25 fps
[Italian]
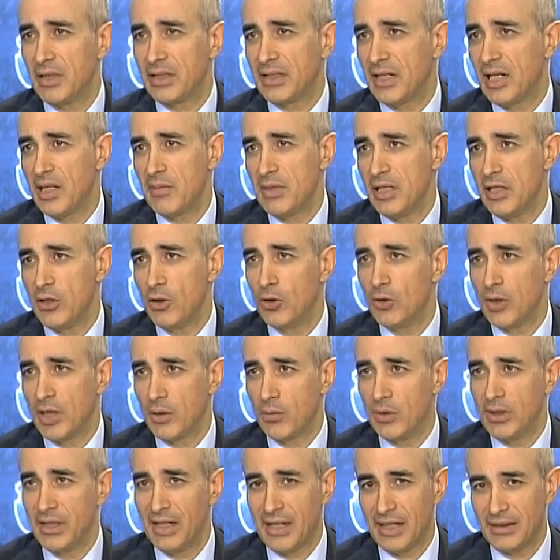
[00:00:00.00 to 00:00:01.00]
tra le migliori,
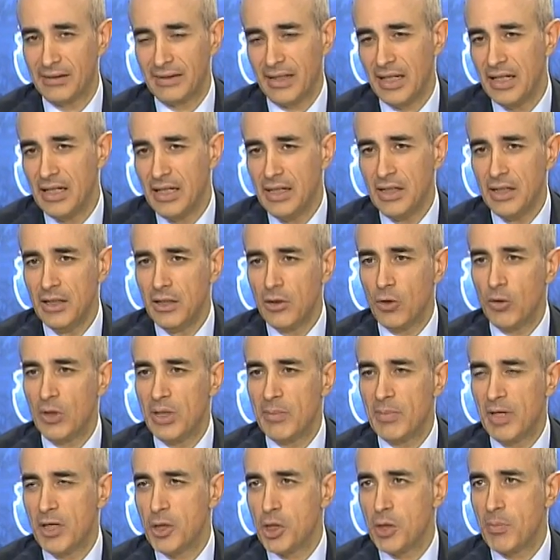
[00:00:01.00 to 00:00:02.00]
quindi in realtà con i
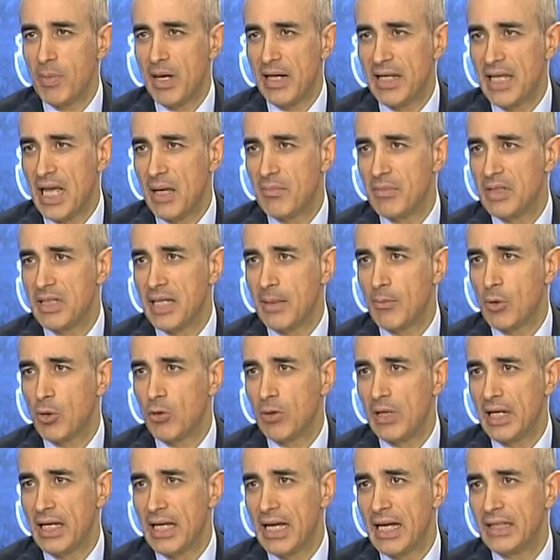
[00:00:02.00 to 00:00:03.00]
principali hub siamo
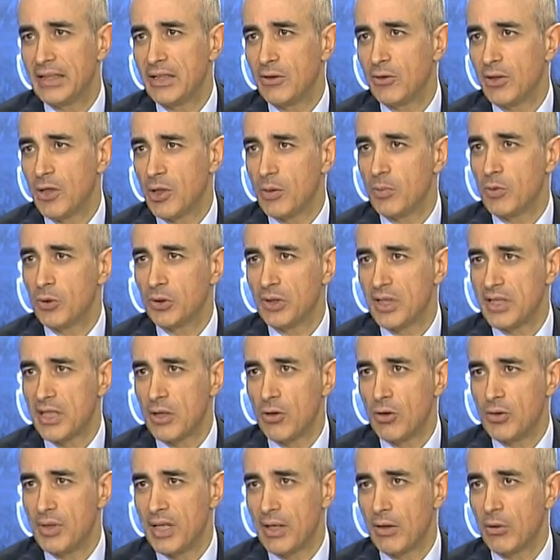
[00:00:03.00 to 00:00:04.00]
collegati, con gli aeroporti
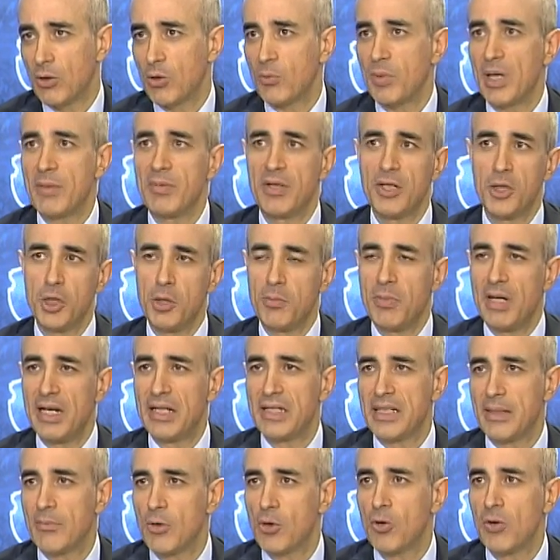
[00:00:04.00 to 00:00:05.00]
secondari europei principali
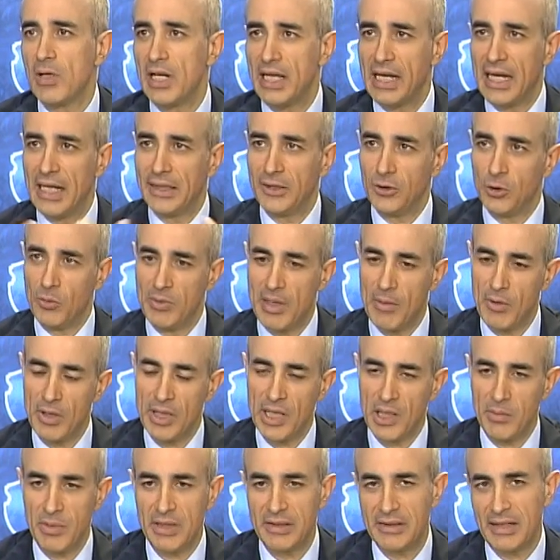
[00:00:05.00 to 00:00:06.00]
siamo collegati, dobbiamo
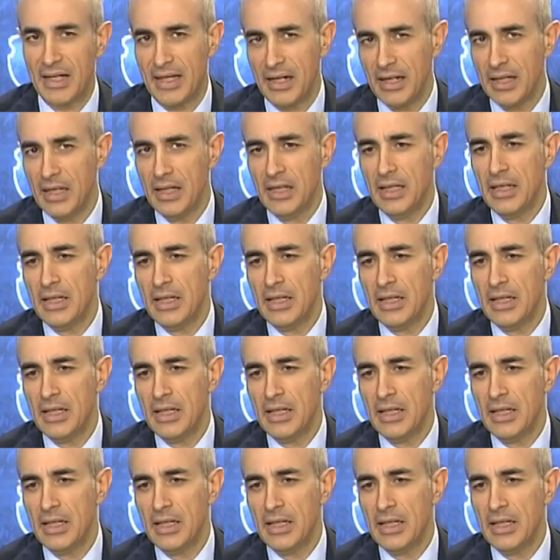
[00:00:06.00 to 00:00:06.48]
incrementare.